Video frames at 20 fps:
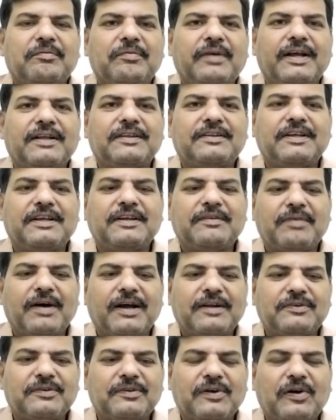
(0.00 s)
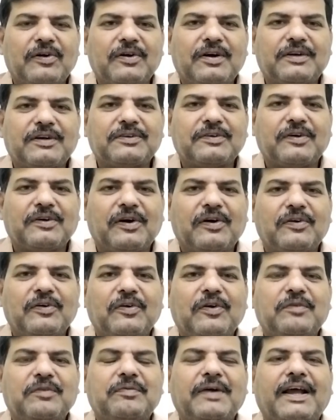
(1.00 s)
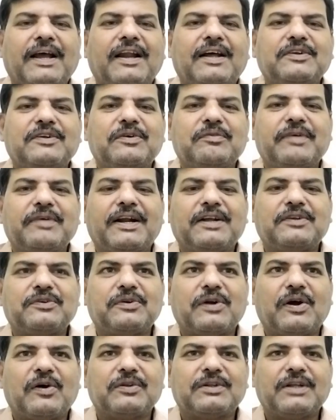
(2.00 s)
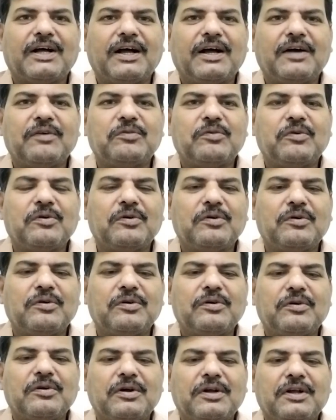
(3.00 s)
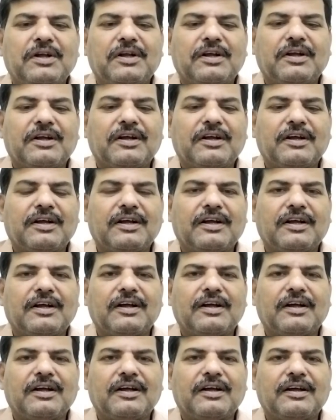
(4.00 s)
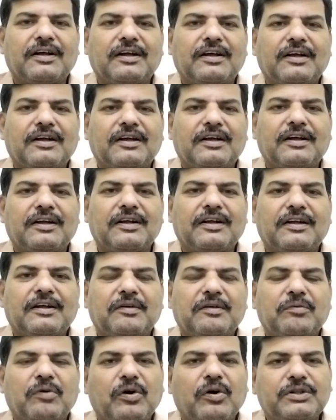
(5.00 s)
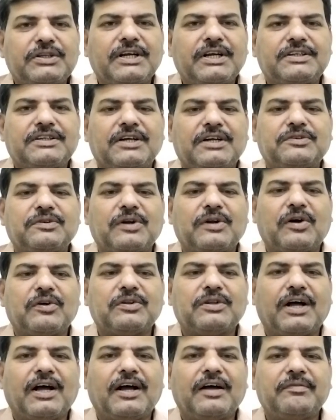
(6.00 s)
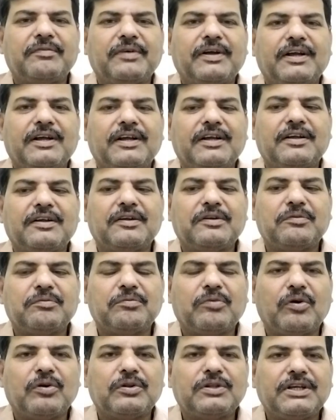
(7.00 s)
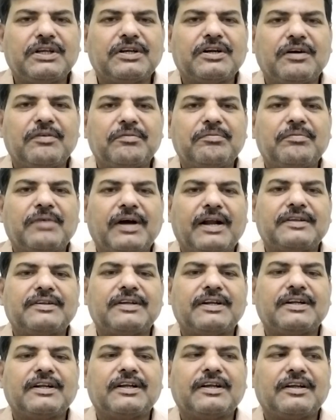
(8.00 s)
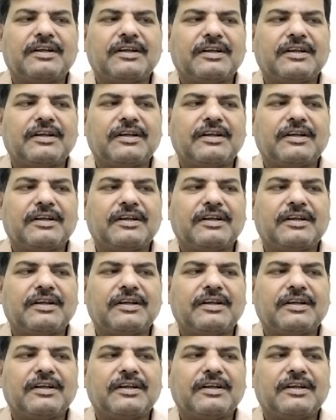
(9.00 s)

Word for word: मैं तीन बार चुनाव लड़ चुका हूं और पहला जो मेरा चुनाव था वो बहुत ही अच्छा चुनाव था मैं बहुत ही कम मार्जिन